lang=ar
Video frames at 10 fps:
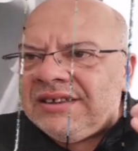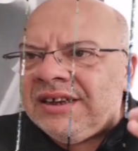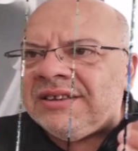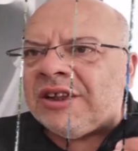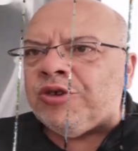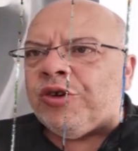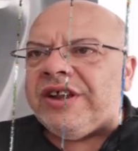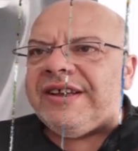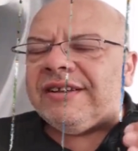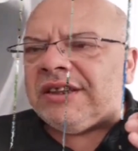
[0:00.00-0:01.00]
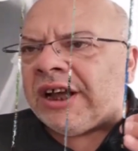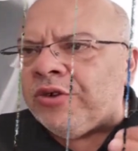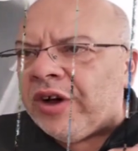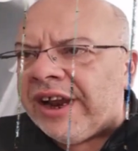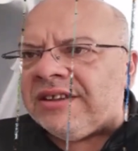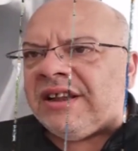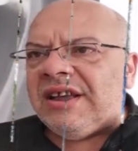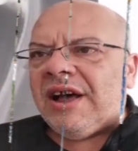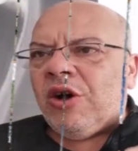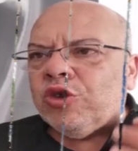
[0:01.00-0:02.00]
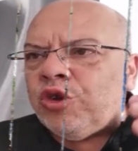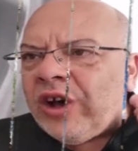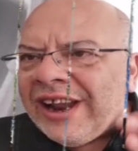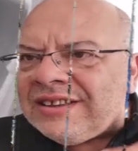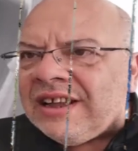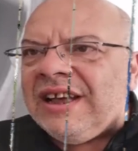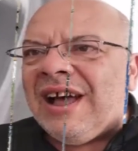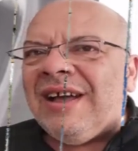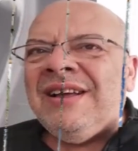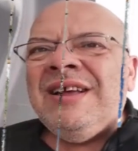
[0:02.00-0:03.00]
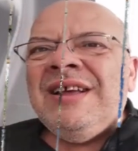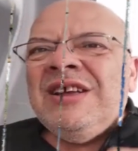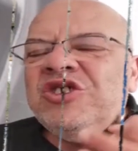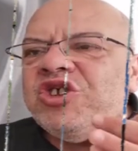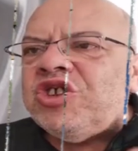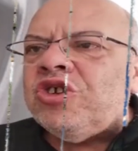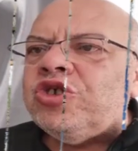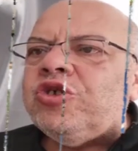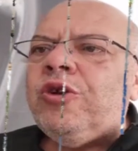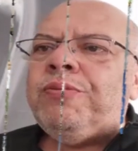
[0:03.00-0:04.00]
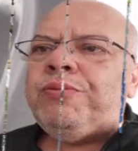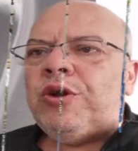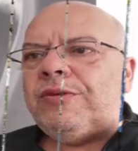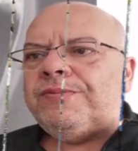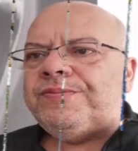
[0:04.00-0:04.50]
ديكتاتوريه تكنوقراطيه اوتوقراطيه سون سكروبول